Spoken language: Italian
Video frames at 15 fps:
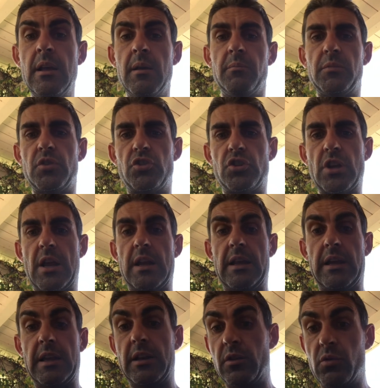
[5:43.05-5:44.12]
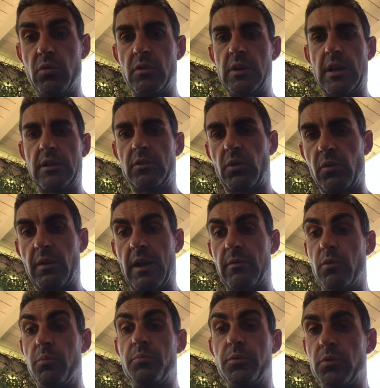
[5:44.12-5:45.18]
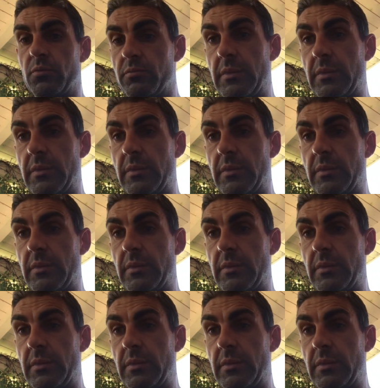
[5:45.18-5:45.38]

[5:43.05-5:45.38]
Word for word: miscele che non trovavo più.